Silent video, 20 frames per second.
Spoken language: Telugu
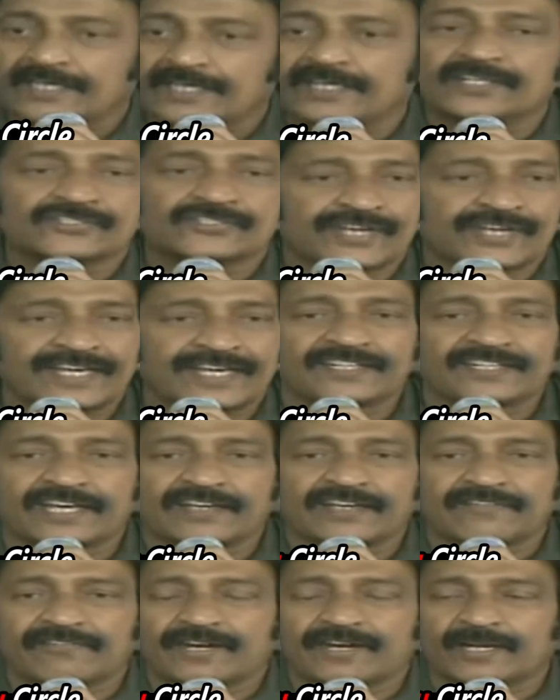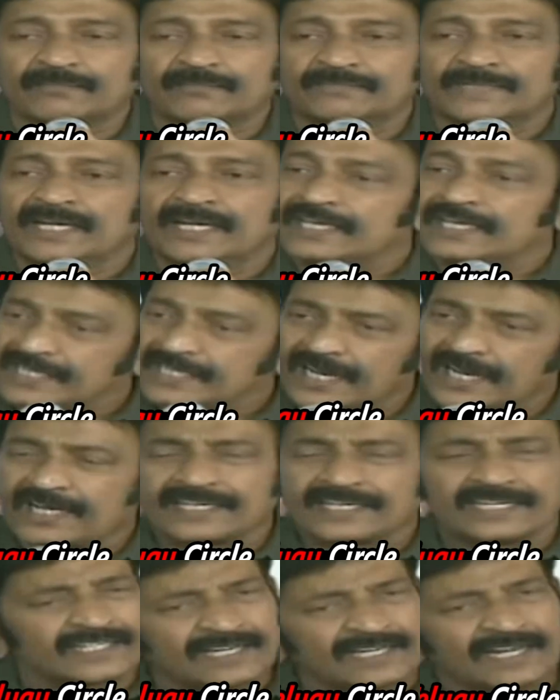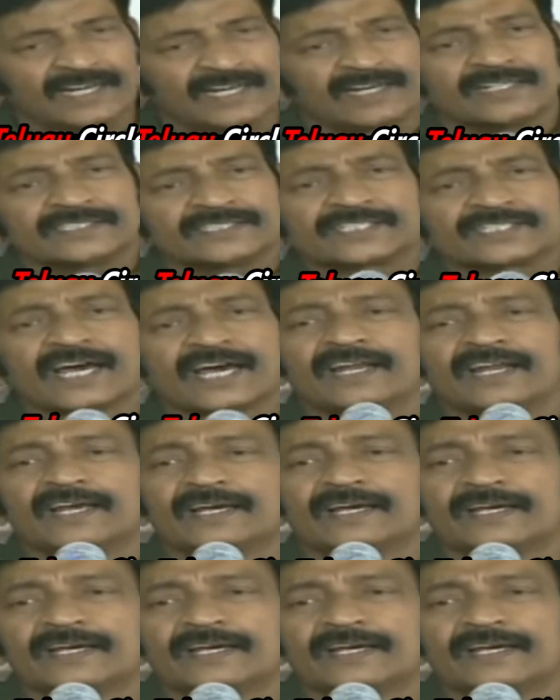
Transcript: స్ట్రైట్గా ఇవ్వడం ఇలా ఇంకా చాలా